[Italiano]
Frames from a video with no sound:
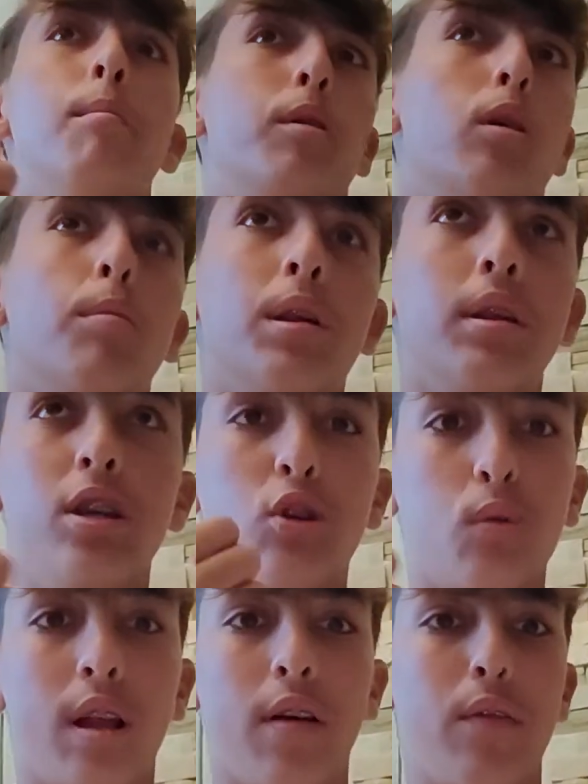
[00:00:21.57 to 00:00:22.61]
però per dire,
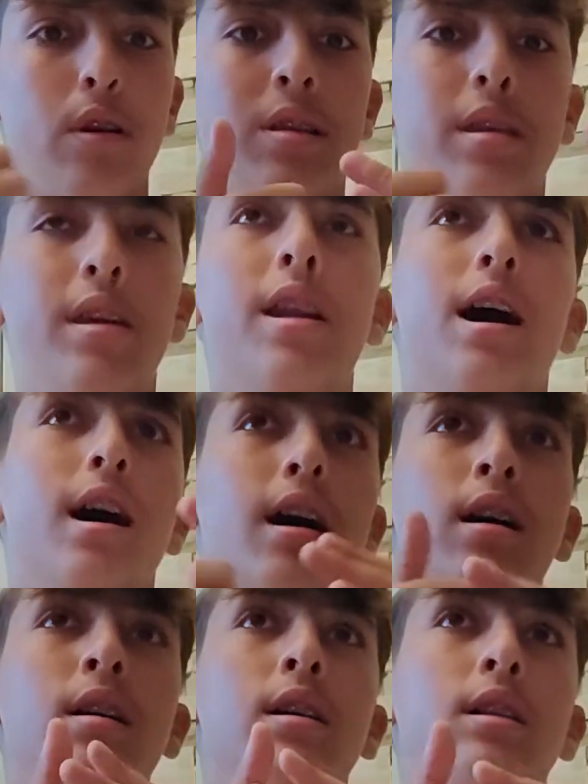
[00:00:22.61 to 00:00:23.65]
cioè, la
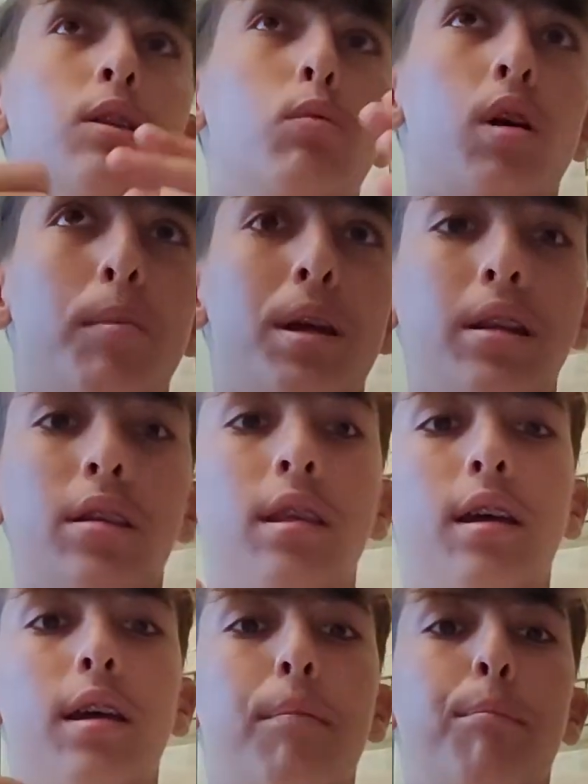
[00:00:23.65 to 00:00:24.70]
Fiorentina
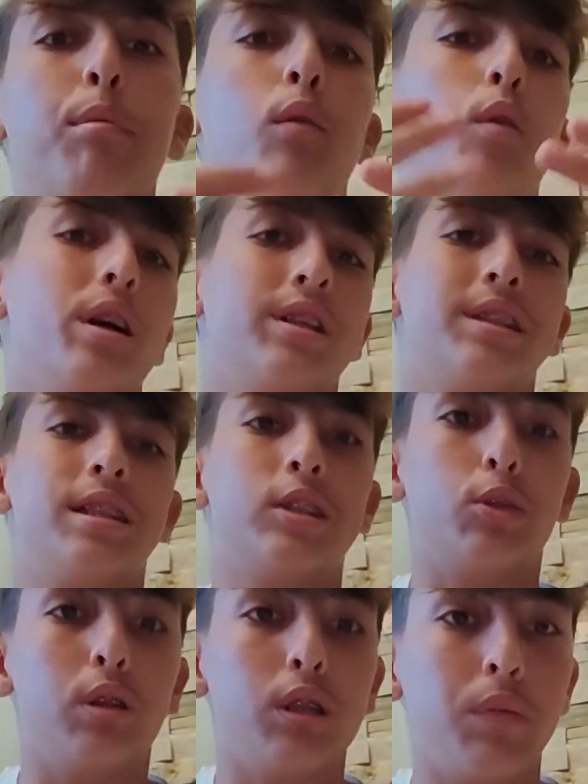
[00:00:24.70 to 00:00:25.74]
sicuramente può essere
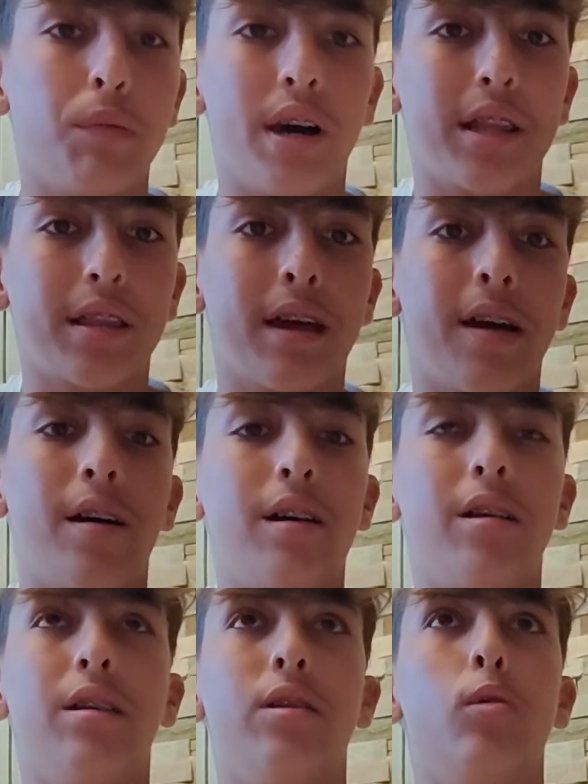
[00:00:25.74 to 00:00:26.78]

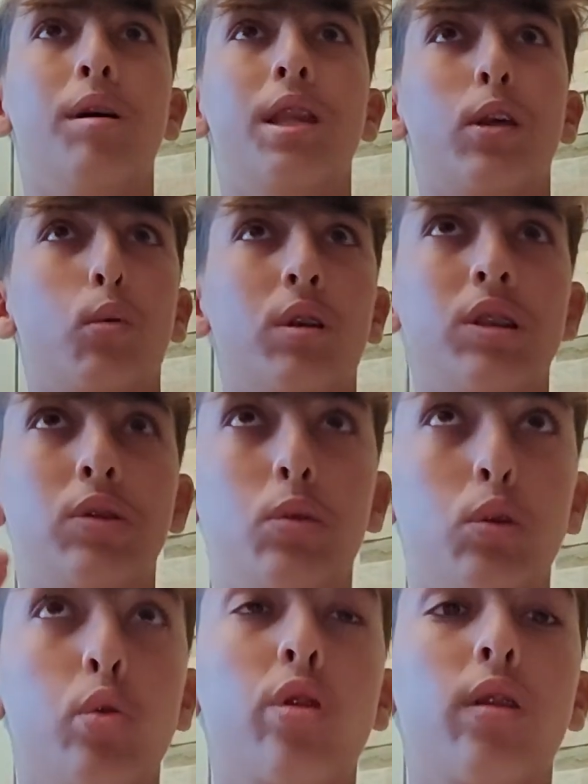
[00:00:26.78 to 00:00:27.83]
soddisfatta eh, di come è andato
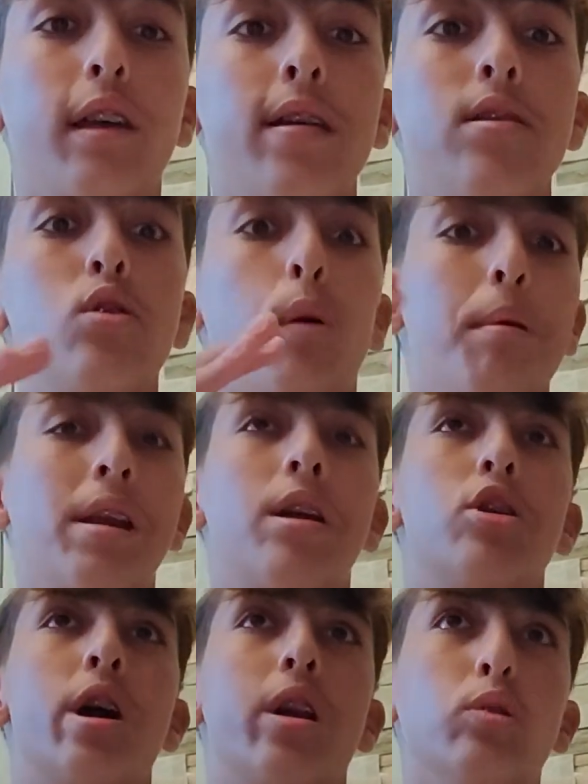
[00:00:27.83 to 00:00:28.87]
questo sorteggio
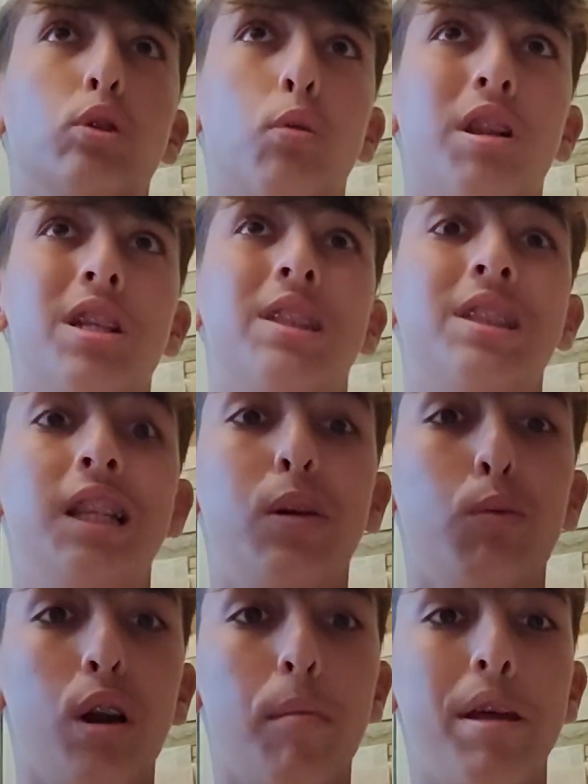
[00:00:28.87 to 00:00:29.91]
perché c'erano squadre
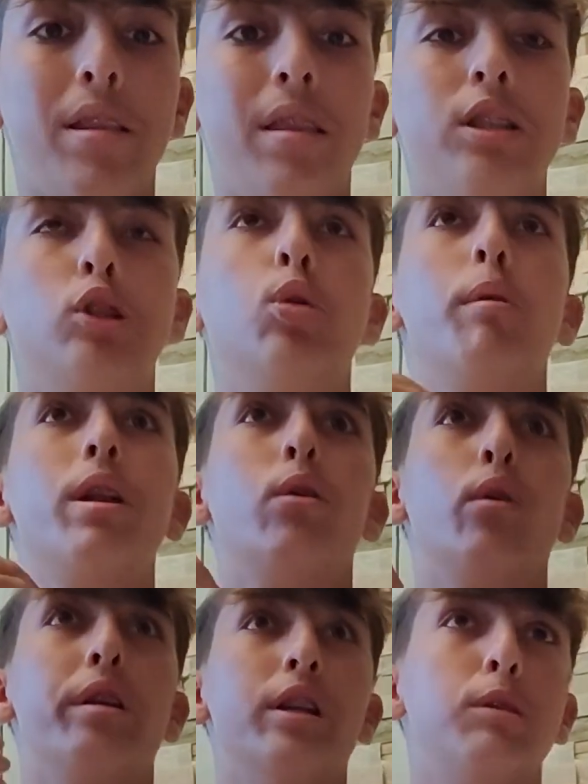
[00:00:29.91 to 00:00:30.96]
sicuramente sopra
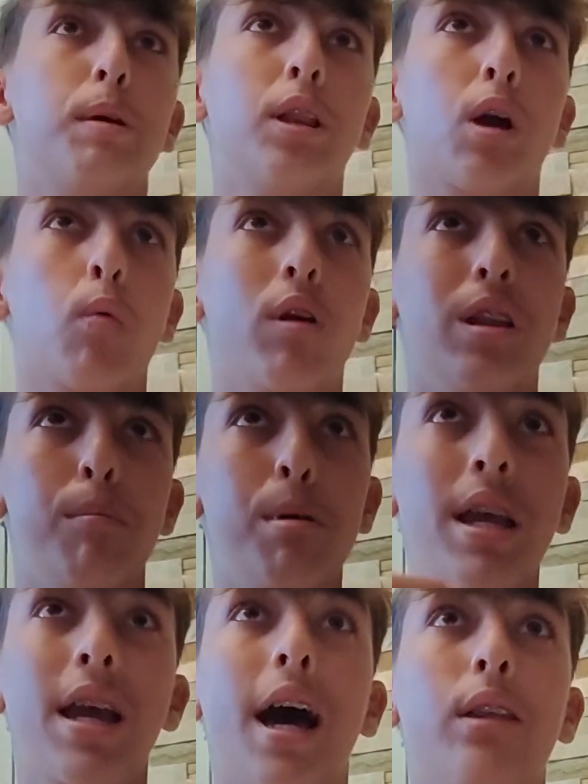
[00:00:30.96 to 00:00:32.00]
superiori rispetto a quelle
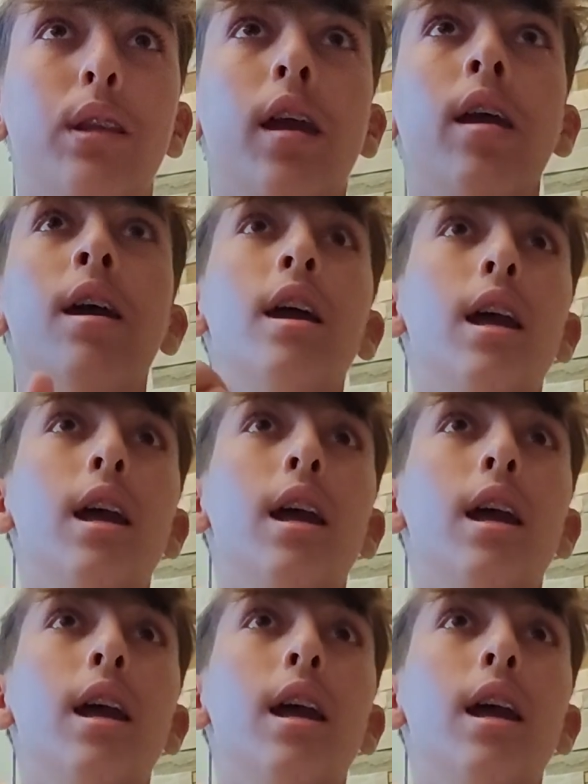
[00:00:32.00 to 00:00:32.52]
beccate